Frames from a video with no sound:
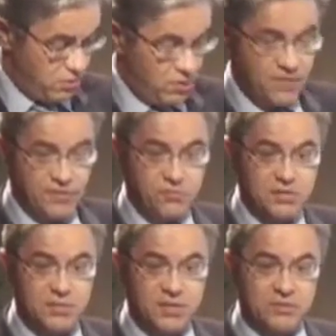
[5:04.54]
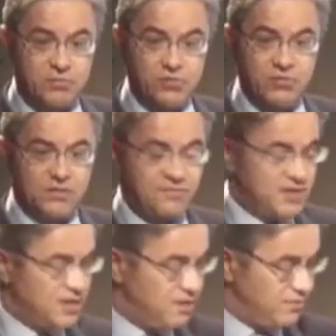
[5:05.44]
avec une dispersion géographique
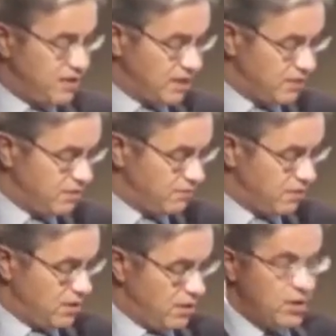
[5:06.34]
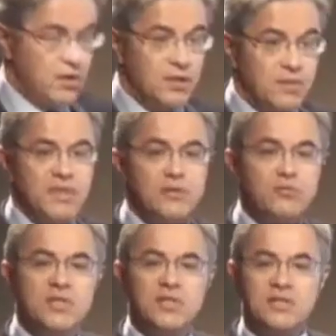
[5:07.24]
significative, mais que
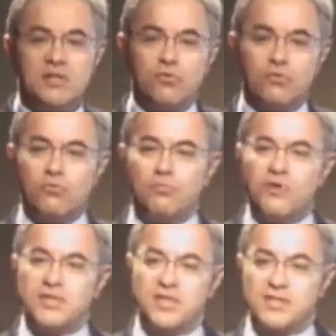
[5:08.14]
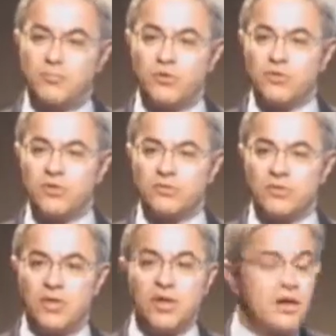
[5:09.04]
l'utilité du regroupement est très importante,
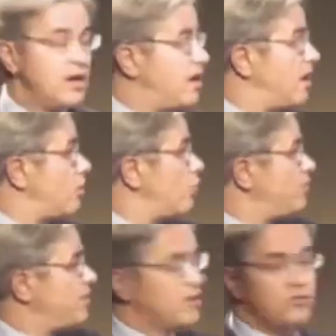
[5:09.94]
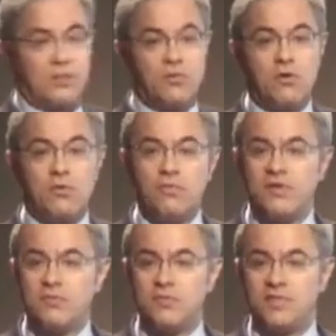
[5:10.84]
là, obligatoirement, on va
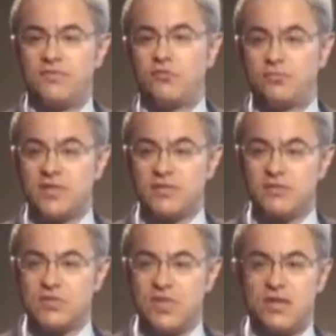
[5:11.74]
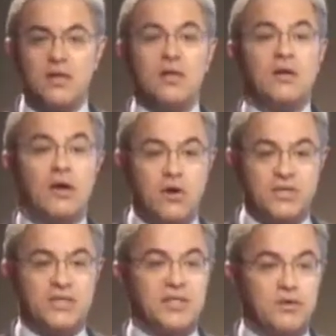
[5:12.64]
être obligé de faire du présentiel en
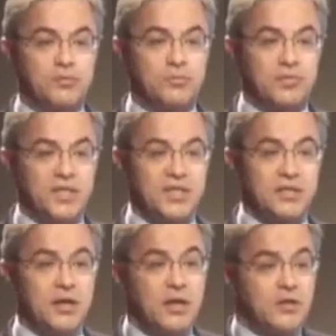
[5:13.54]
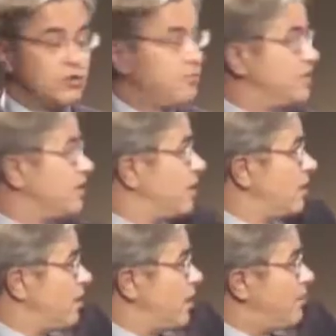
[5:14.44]
interentreprise. J'ai envie de dire,
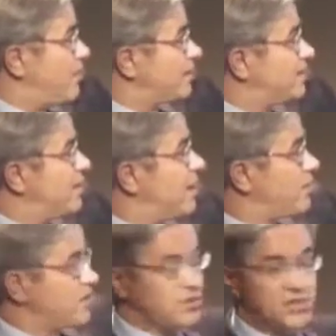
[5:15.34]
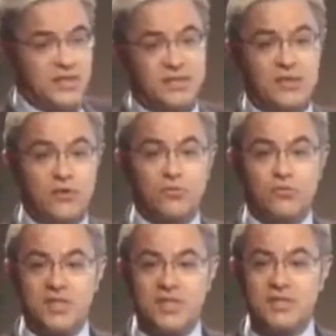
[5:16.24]
la partie là, présentiel
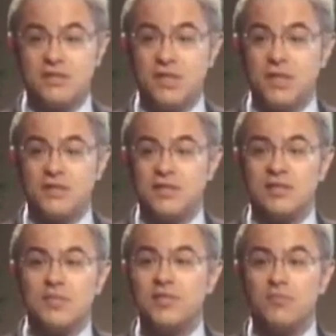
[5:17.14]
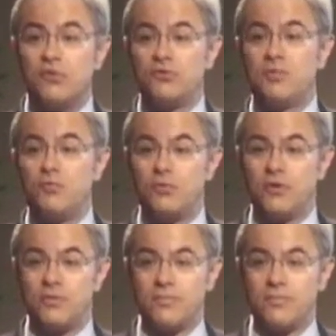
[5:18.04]
interentreprise, c'est typiquement le diplômant.